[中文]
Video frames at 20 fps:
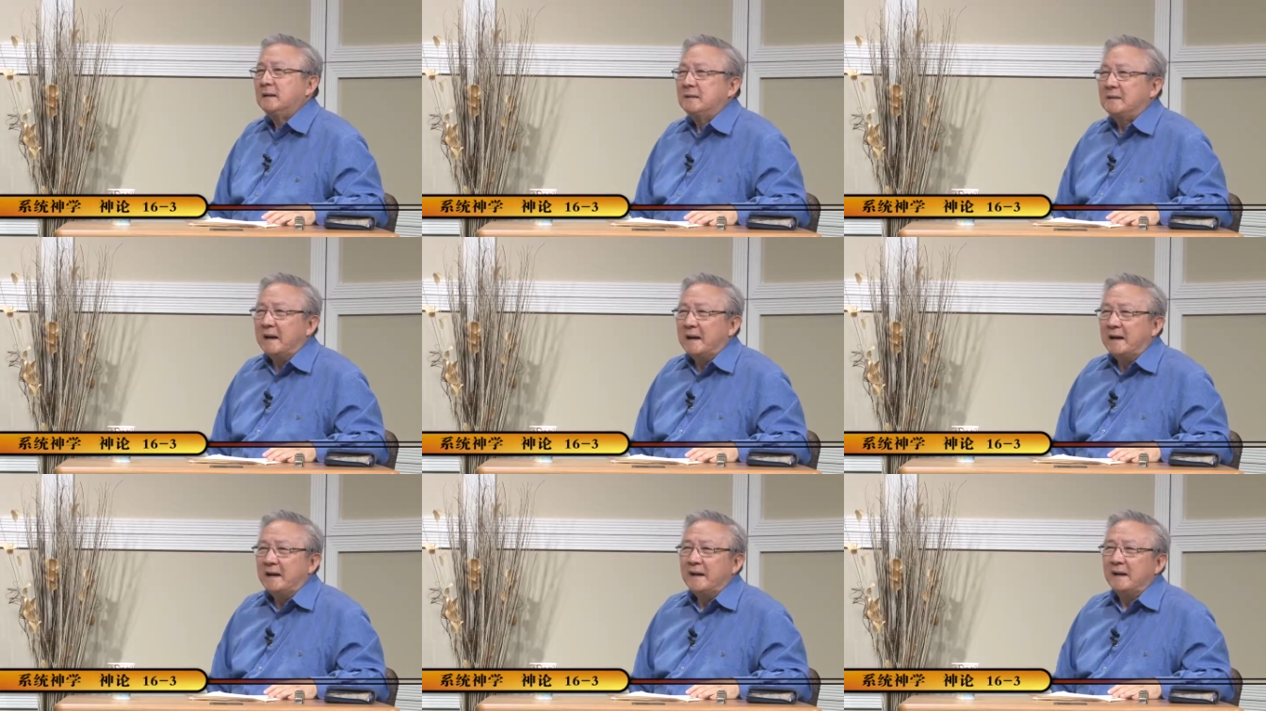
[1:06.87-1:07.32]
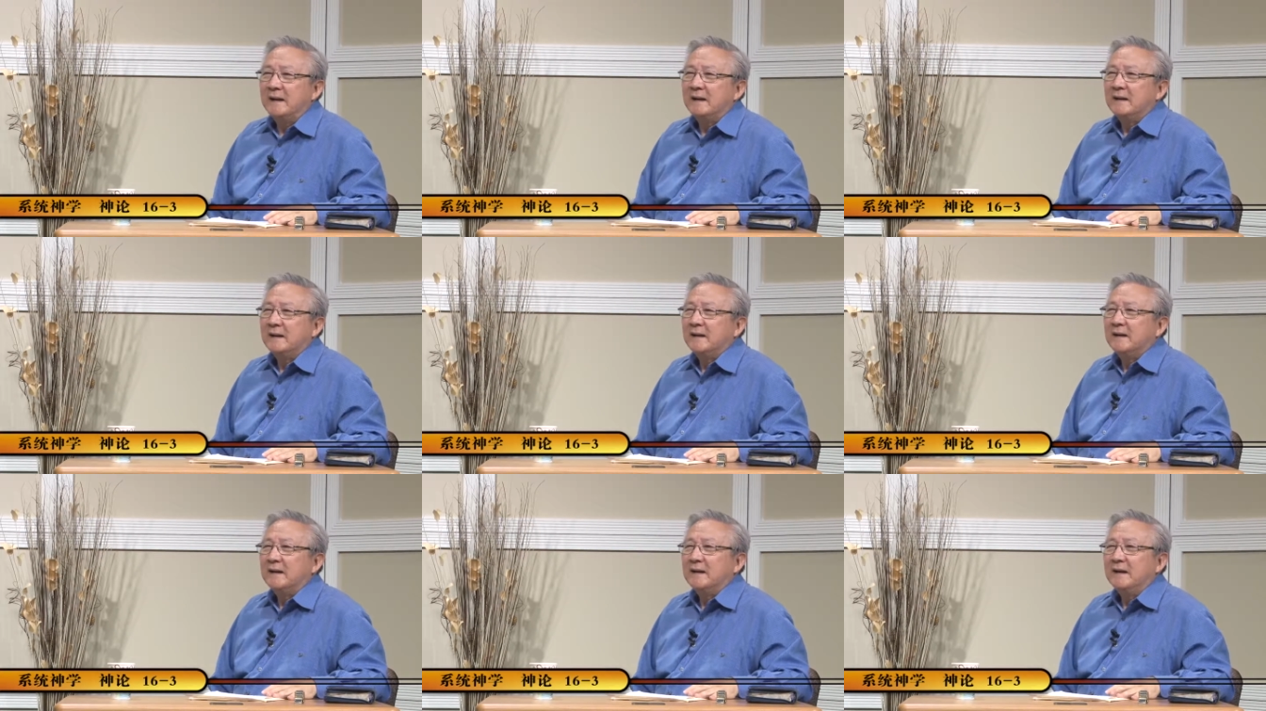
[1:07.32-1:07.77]
人呢，
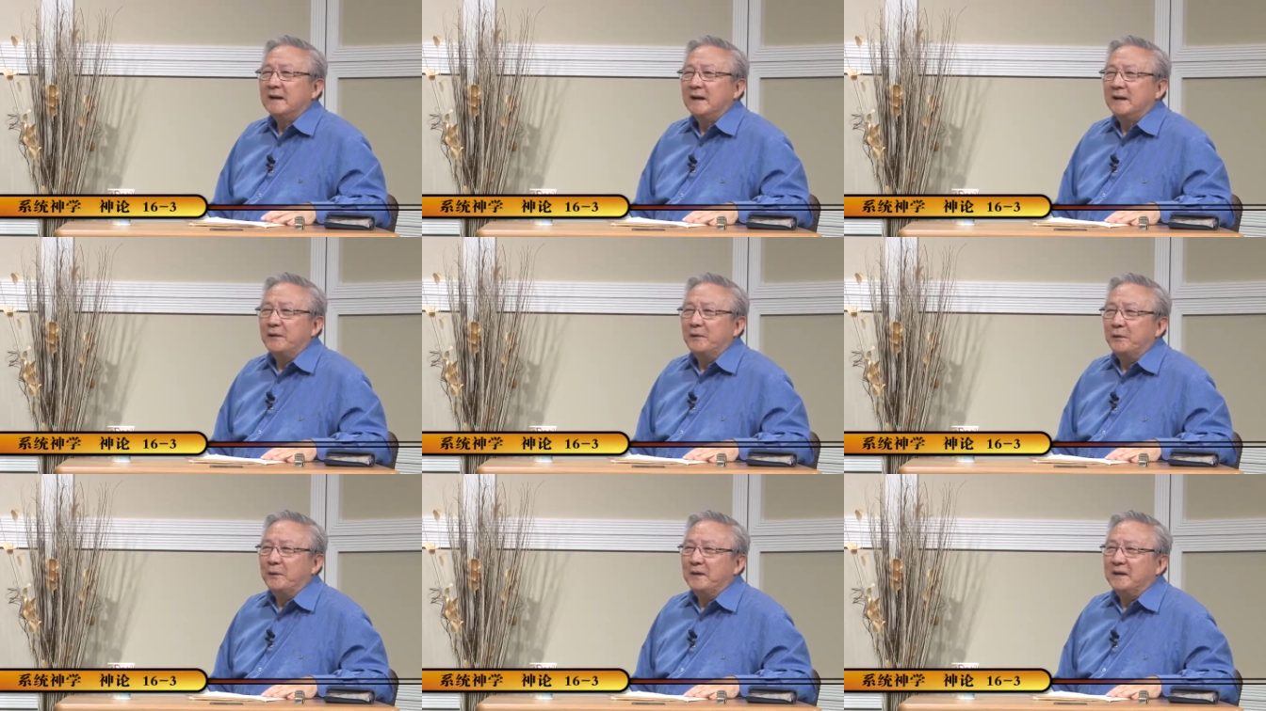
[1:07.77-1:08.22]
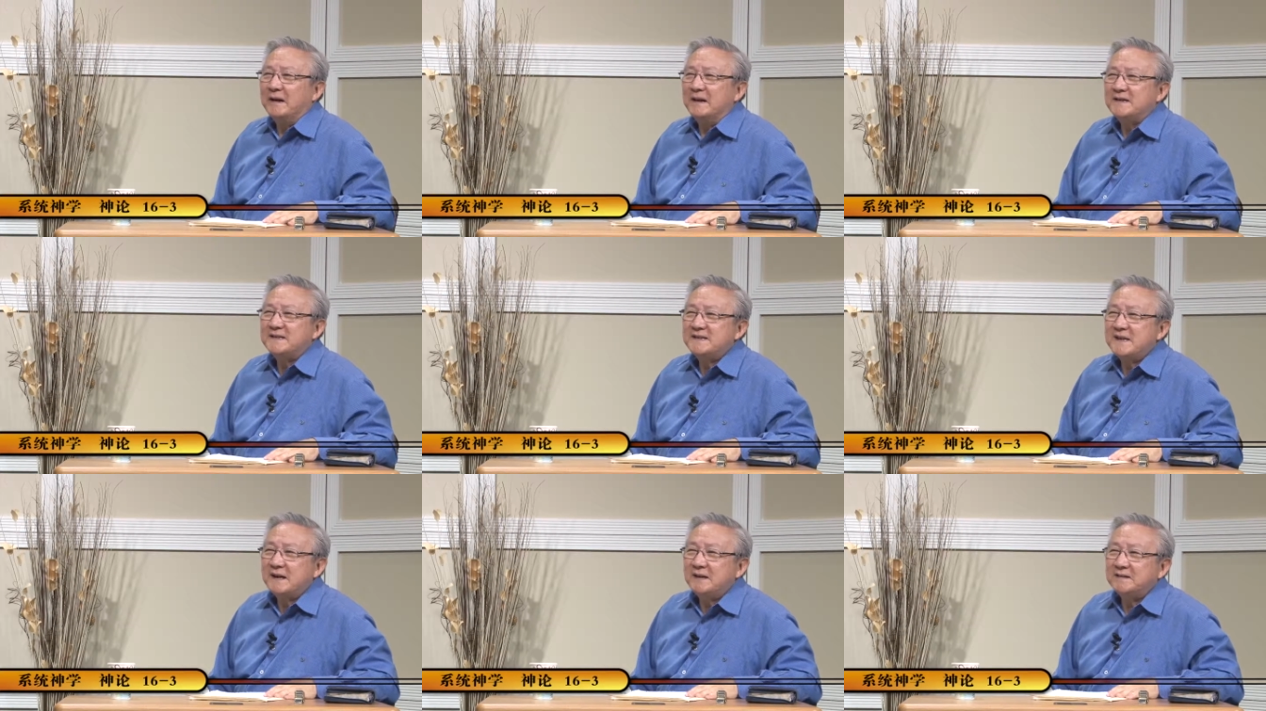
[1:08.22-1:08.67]
很多人他
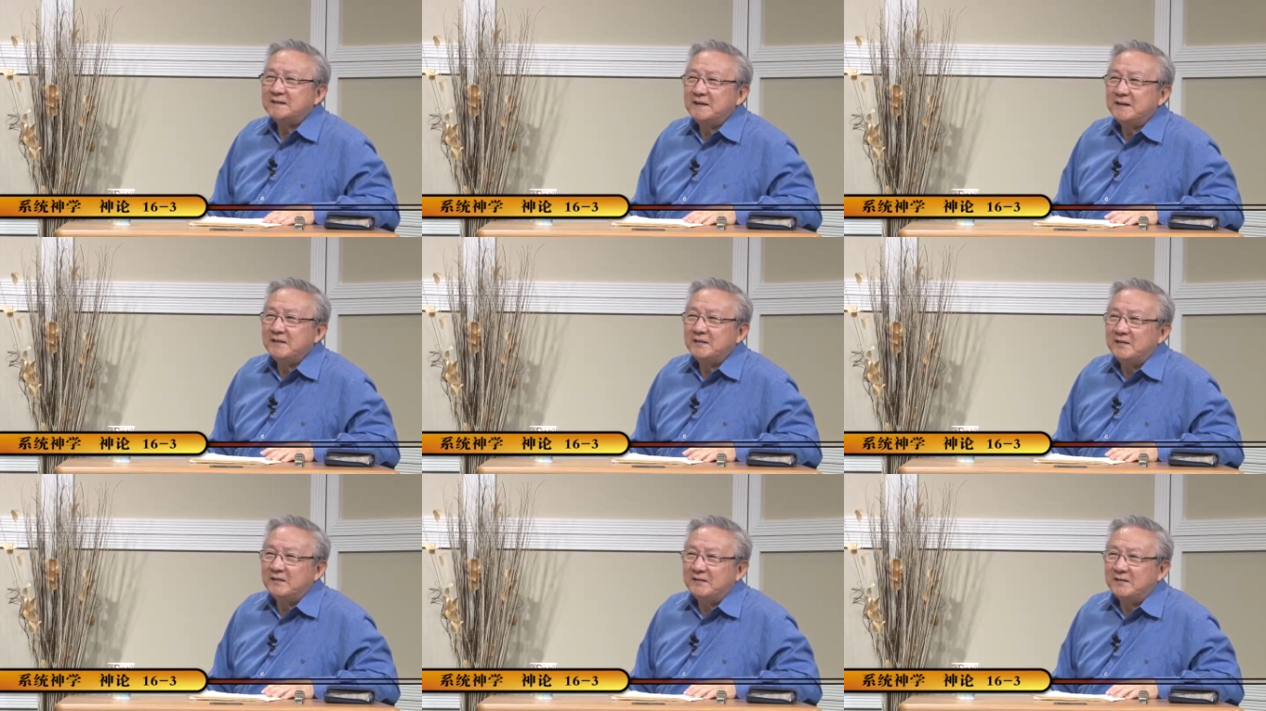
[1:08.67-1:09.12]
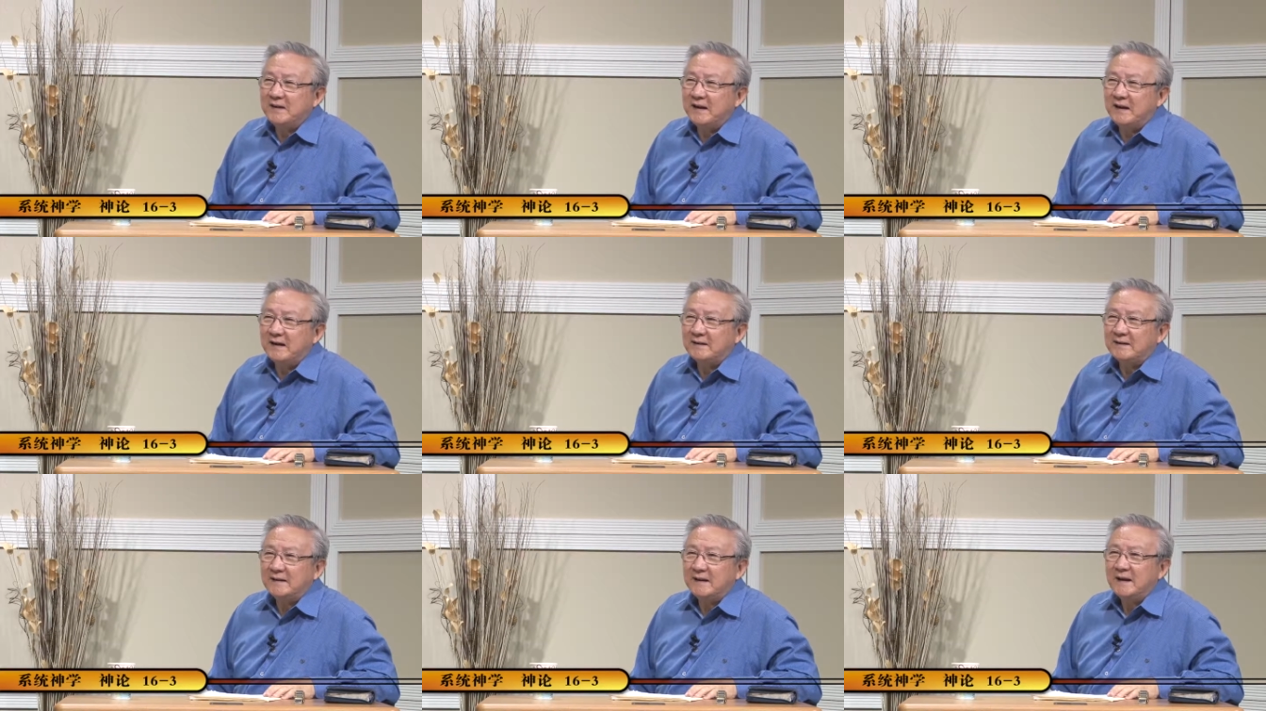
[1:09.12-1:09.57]
相信是这
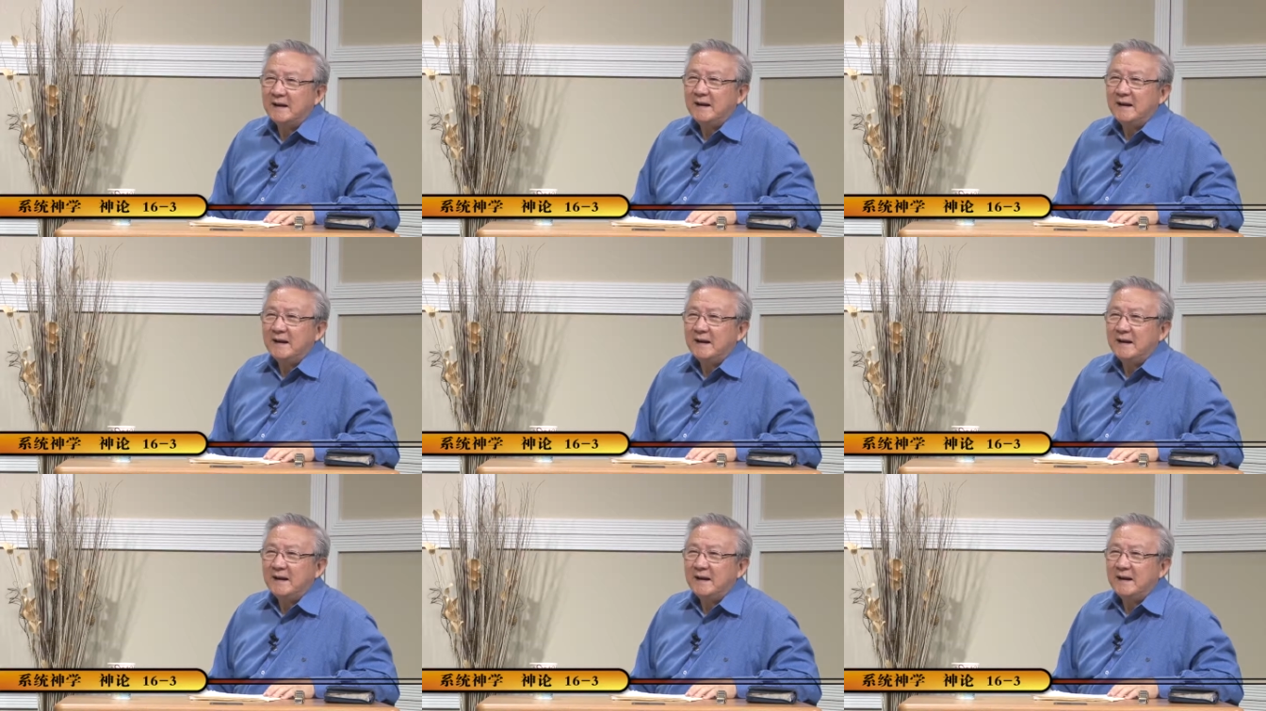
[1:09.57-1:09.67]
样，